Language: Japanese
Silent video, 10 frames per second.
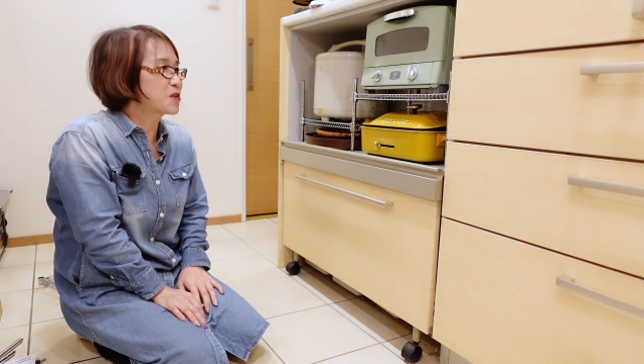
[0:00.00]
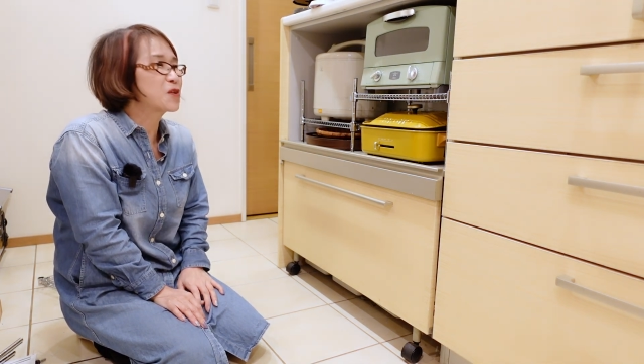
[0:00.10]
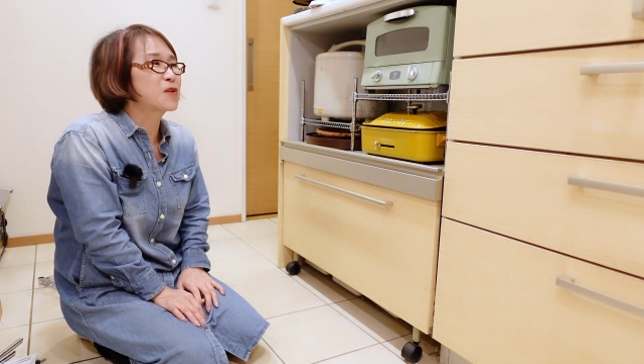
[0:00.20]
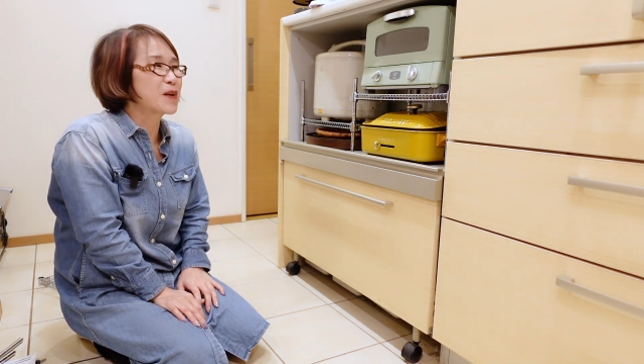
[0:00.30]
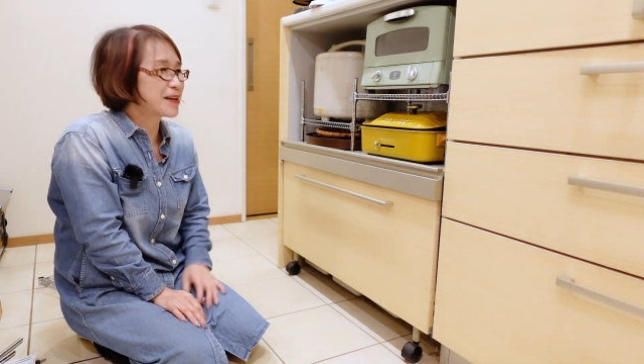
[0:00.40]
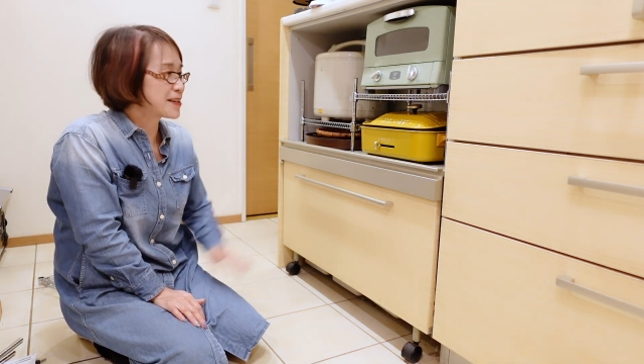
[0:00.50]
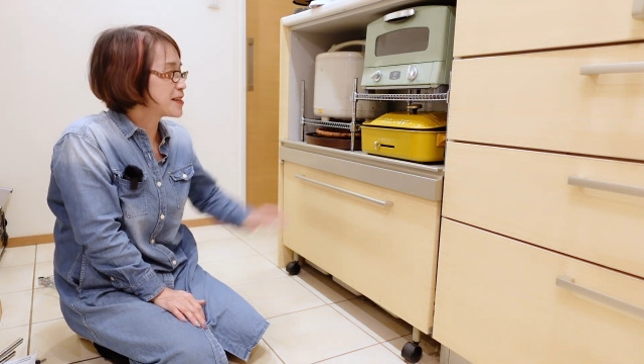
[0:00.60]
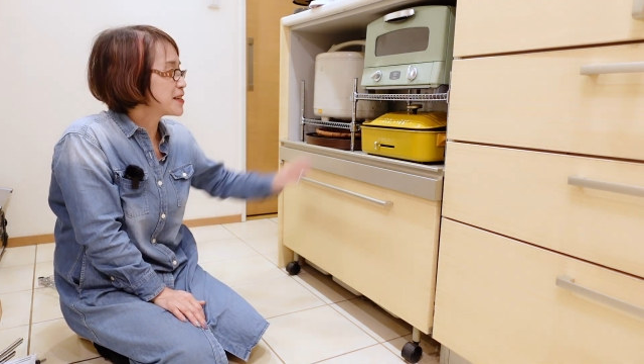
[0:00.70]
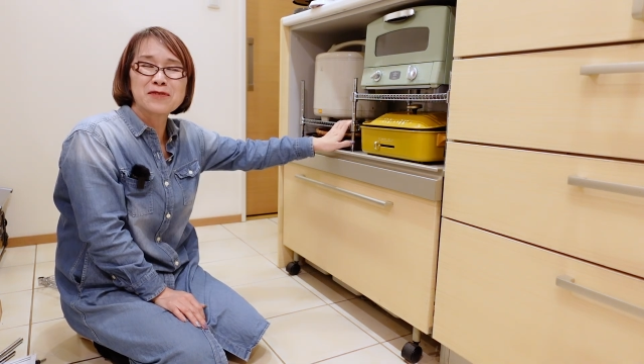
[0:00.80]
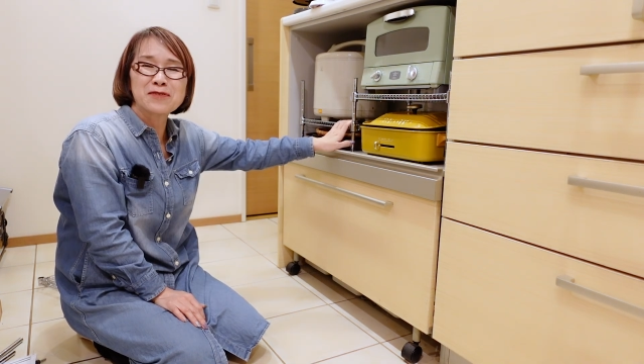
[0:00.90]
今日は
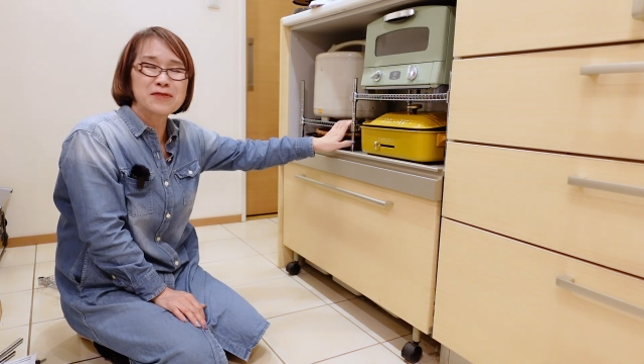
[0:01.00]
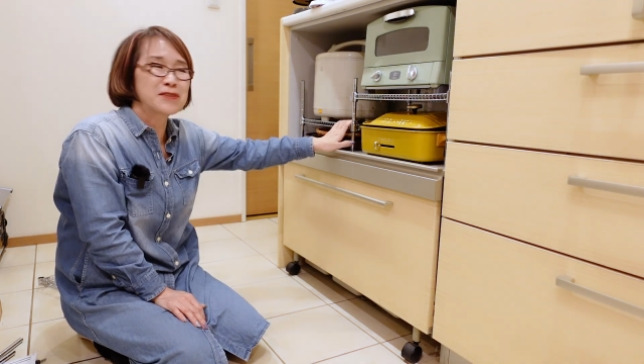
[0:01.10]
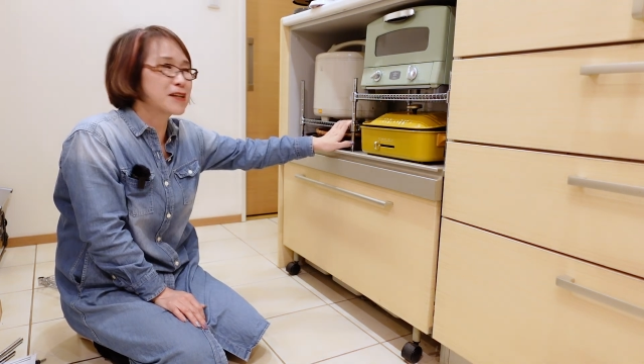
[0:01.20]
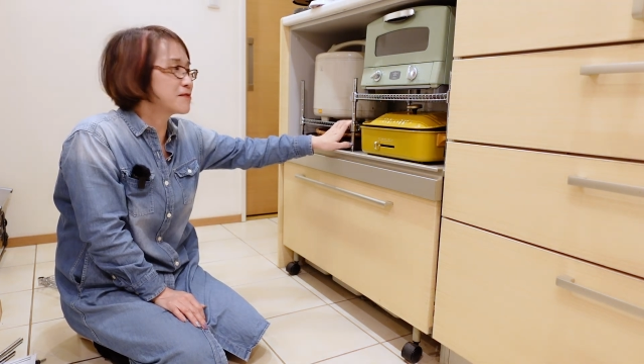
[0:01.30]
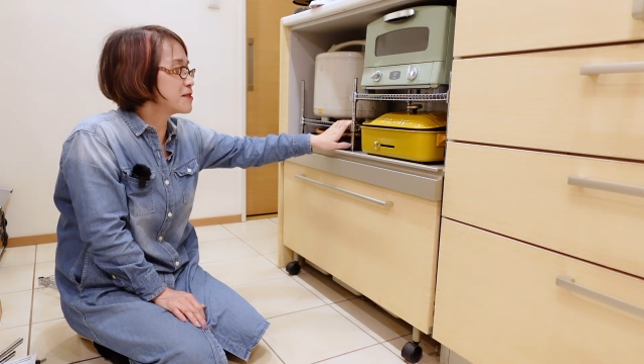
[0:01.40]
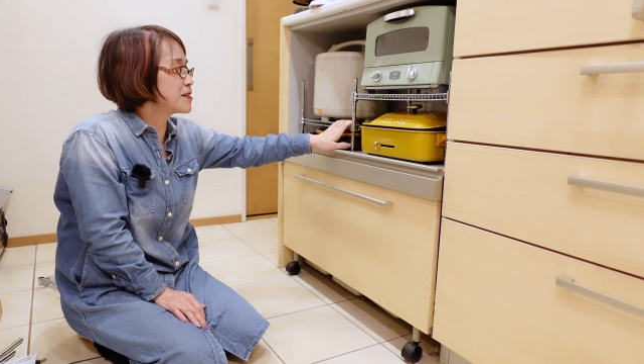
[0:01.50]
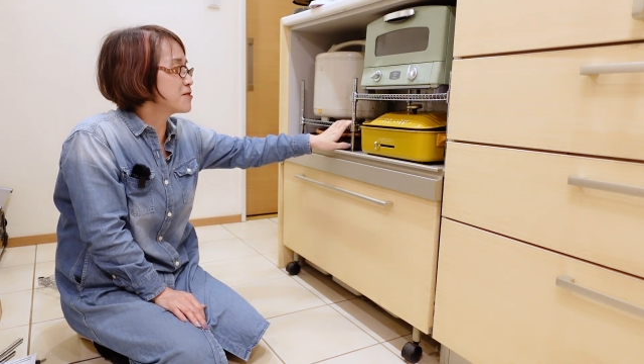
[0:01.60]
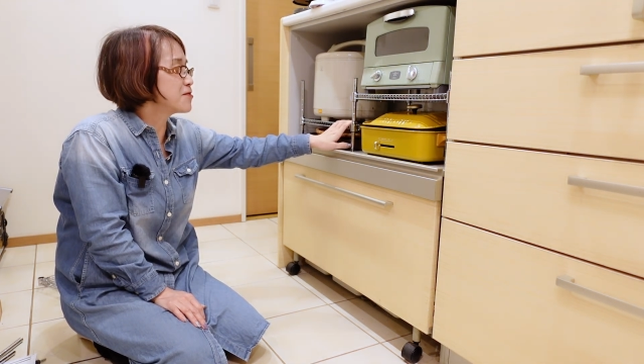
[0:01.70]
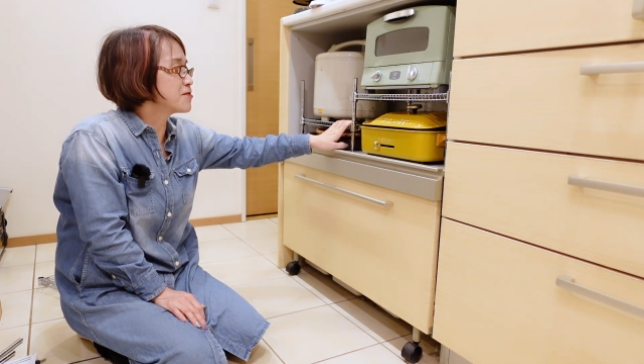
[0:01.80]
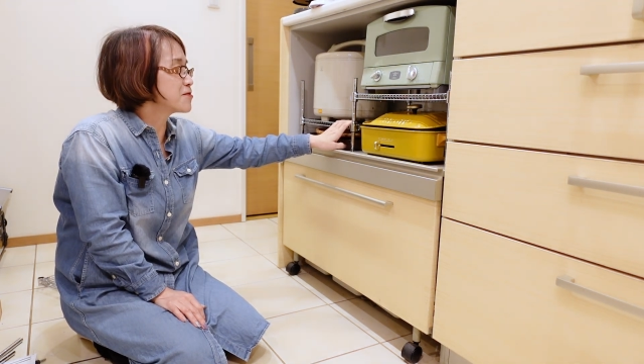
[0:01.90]
そのひゃくえん
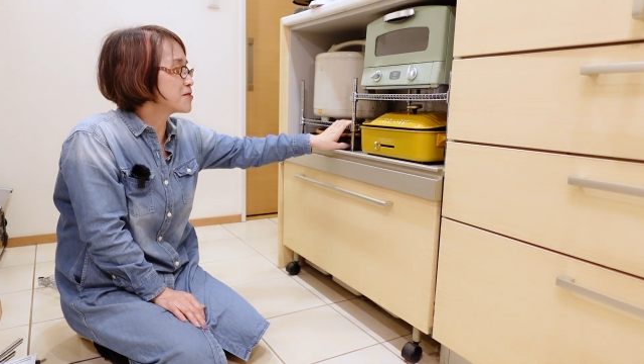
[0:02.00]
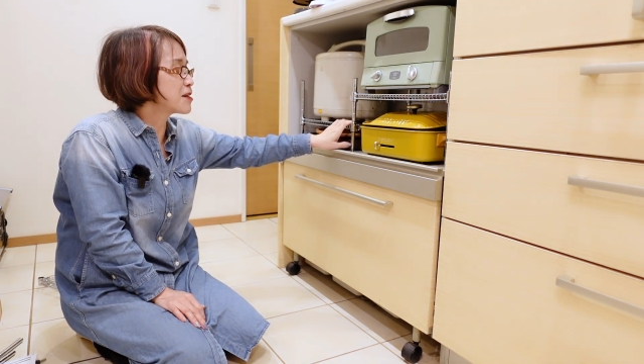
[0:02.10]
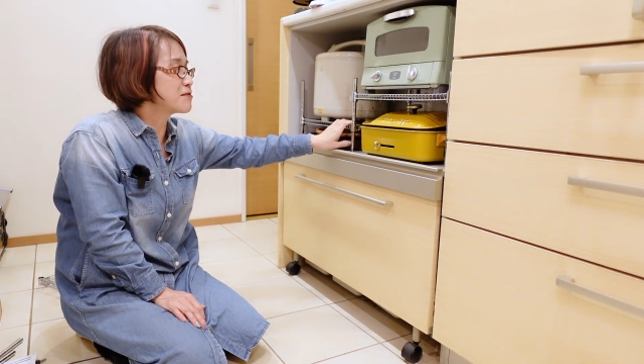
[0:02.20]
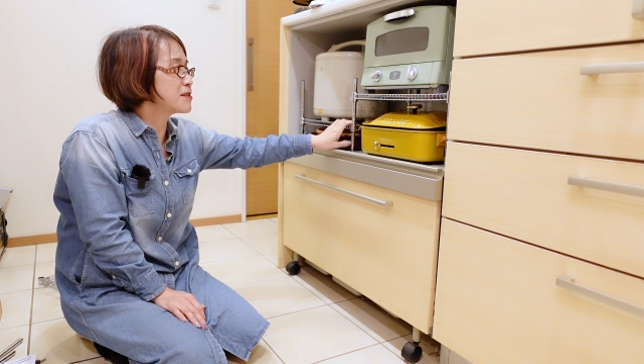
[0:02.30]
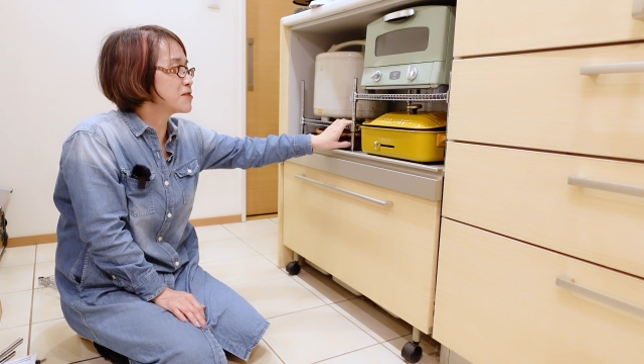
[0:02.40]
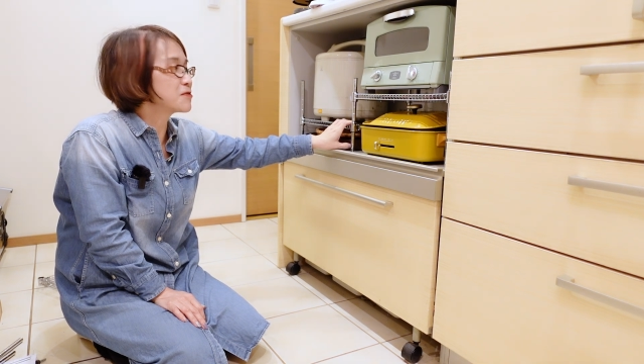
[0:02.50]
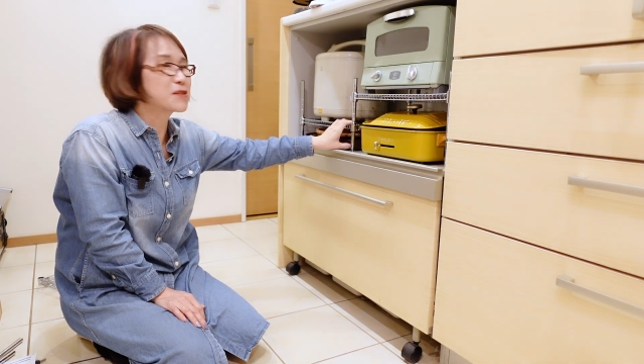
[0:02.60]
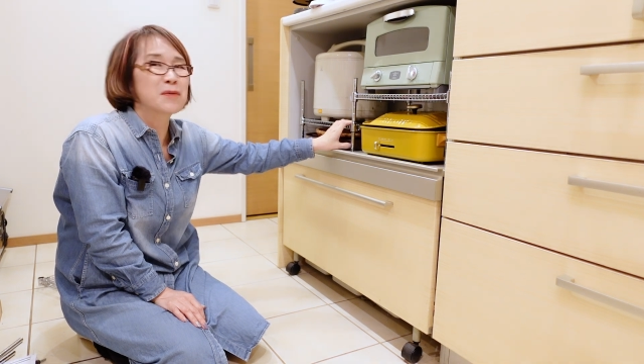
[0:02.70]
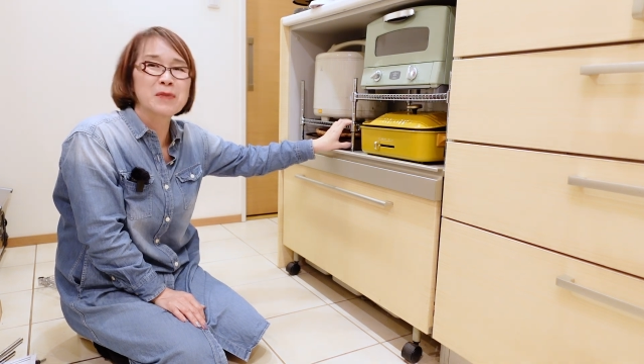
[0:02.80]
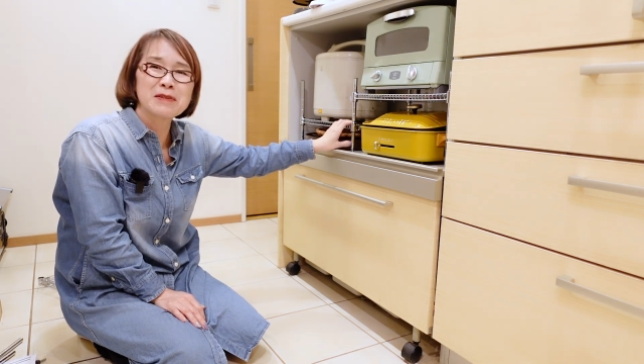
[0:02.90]
のひゃくえんと
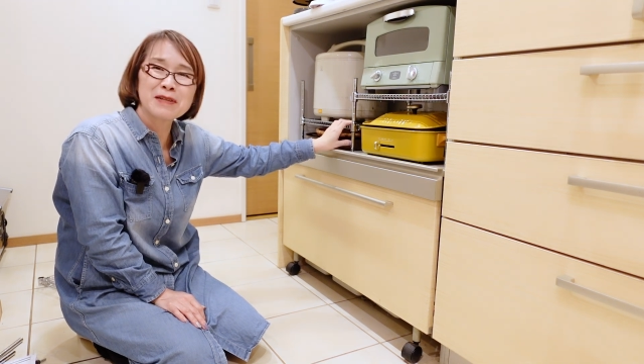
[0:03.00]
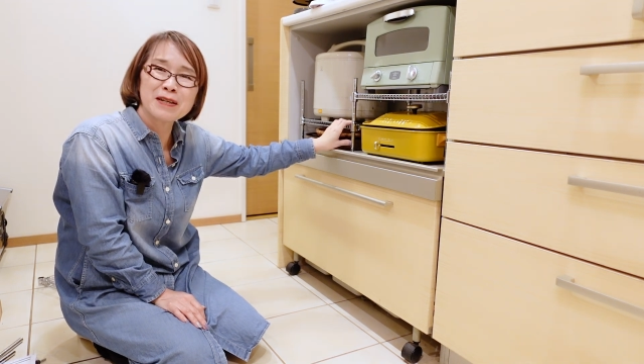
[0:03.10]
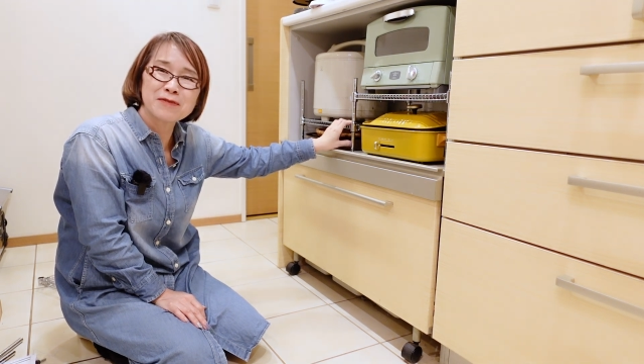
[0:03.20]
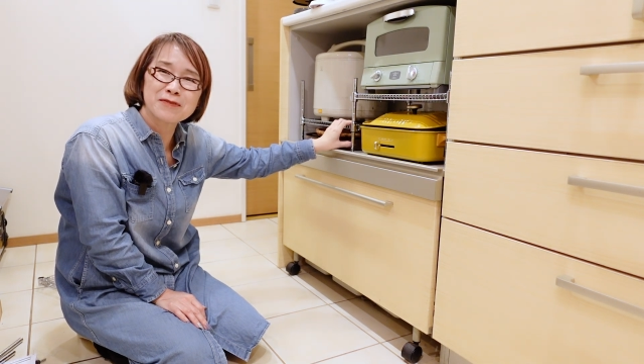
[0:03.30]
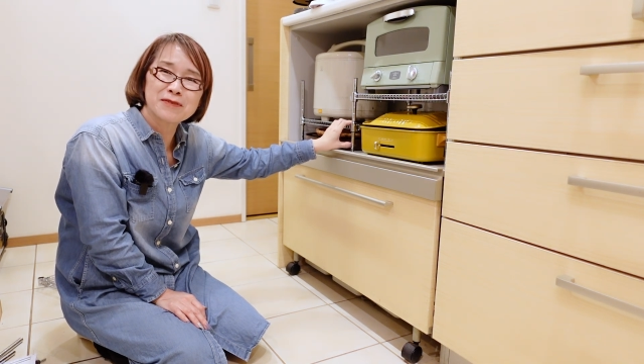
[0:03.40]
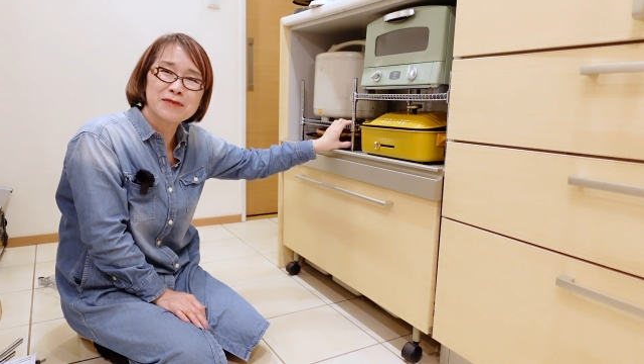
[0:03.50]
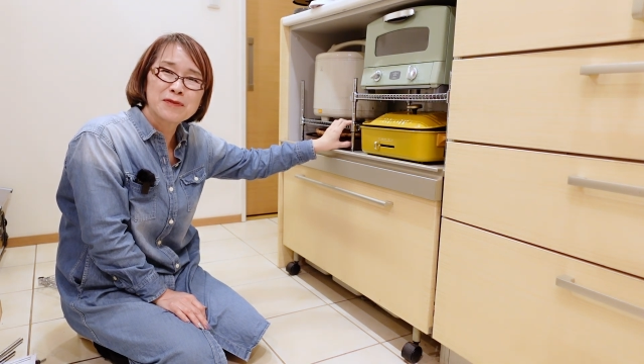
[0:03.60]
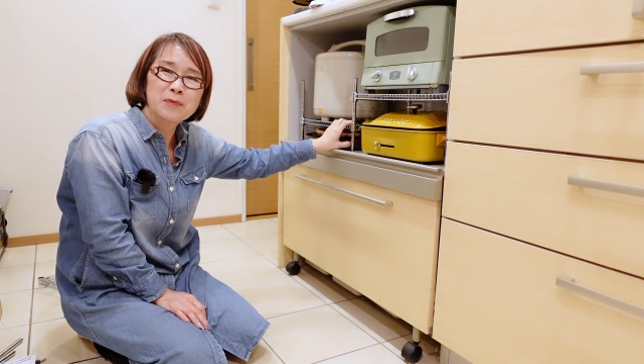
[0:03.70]
さんびゃくえんの